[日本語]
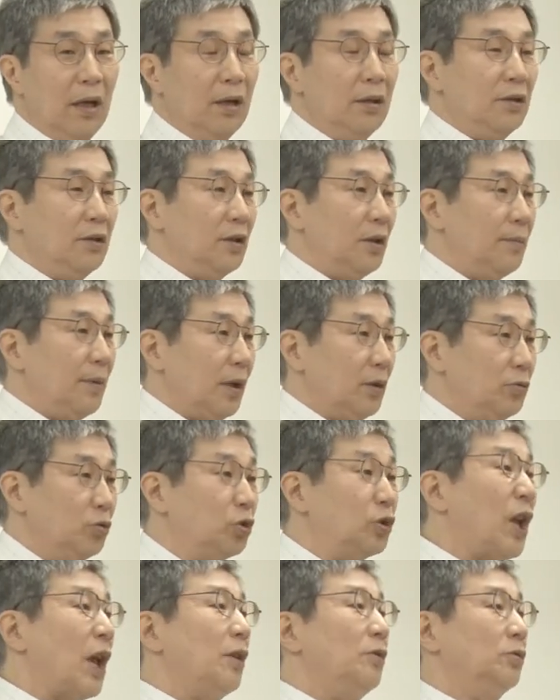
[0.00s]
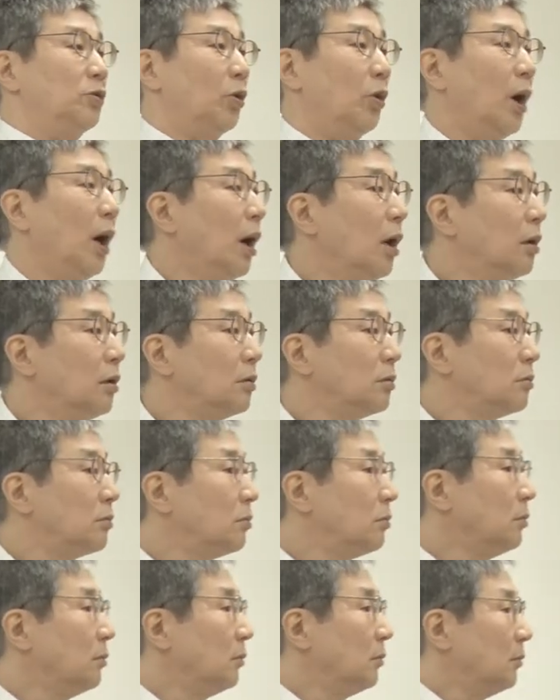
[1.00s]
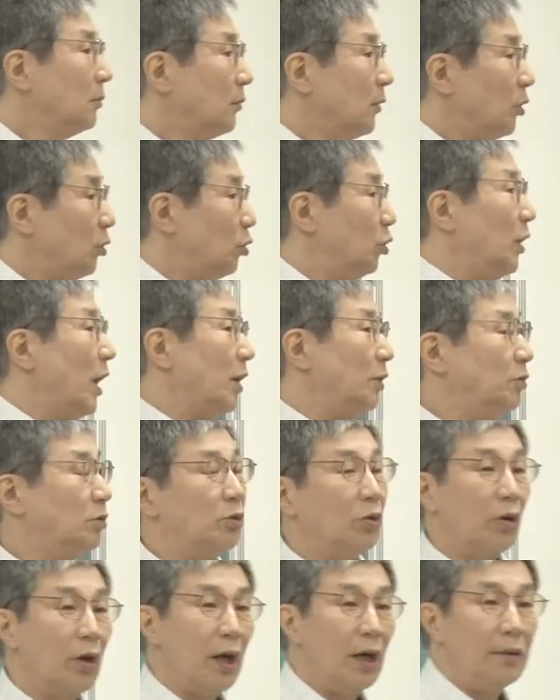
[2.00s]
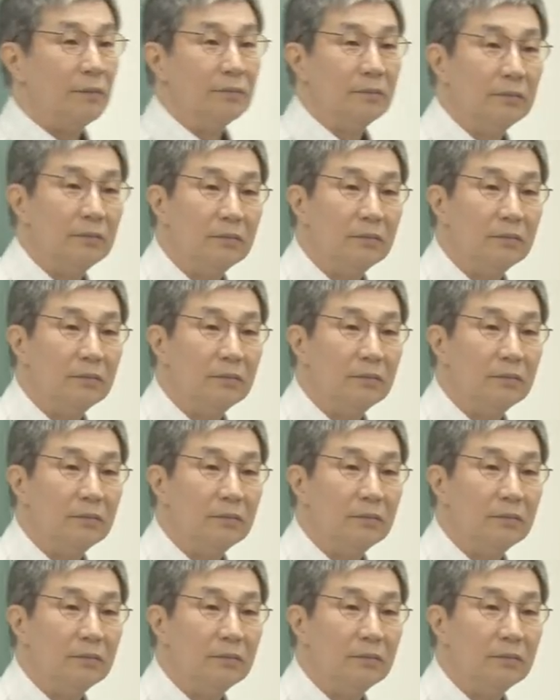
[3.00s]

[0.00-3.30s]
えて言えば受けるとか売れるとか、